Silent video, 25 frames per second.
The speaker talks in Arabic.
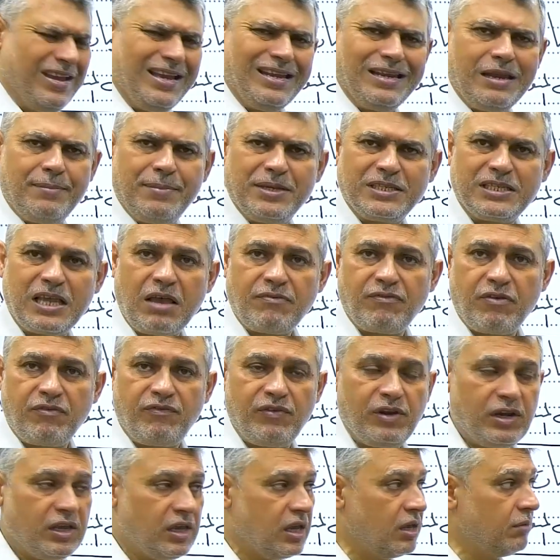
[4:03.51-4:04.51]
عندنا مسافه في
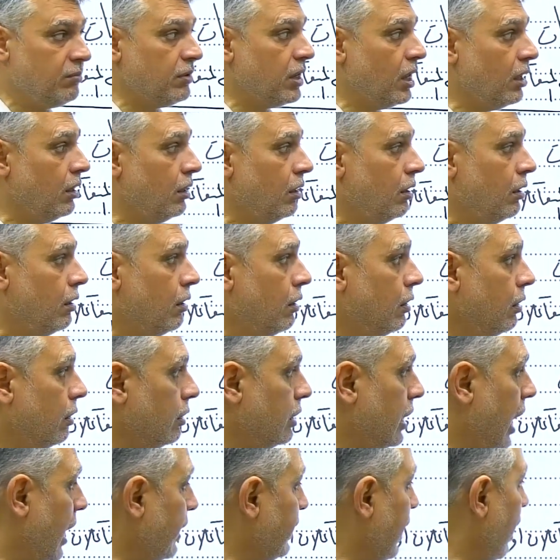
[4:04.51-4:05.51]
الكيمياء
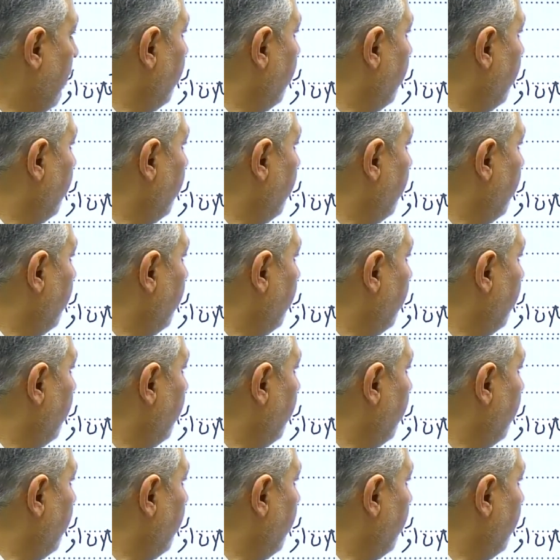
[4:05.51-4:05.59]
يعني